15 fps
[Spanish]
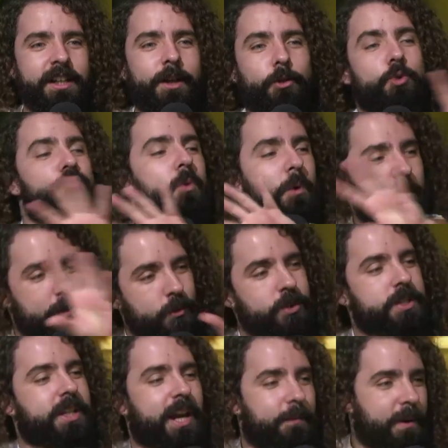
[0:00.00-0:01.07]
Entonces volvimos a
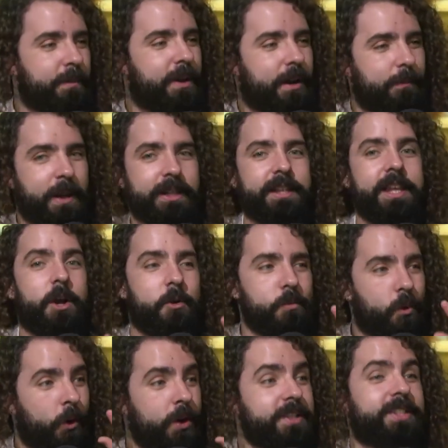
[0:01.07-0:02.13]
hacer la primera parte ya
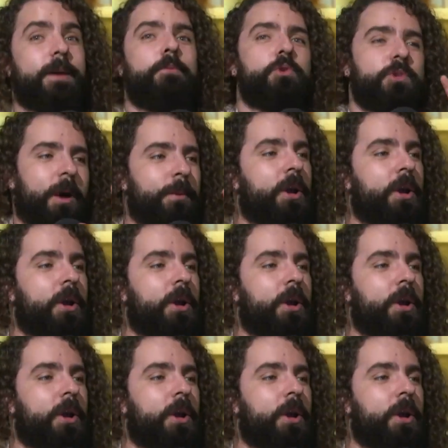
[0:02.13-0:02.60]
como con esta voz que había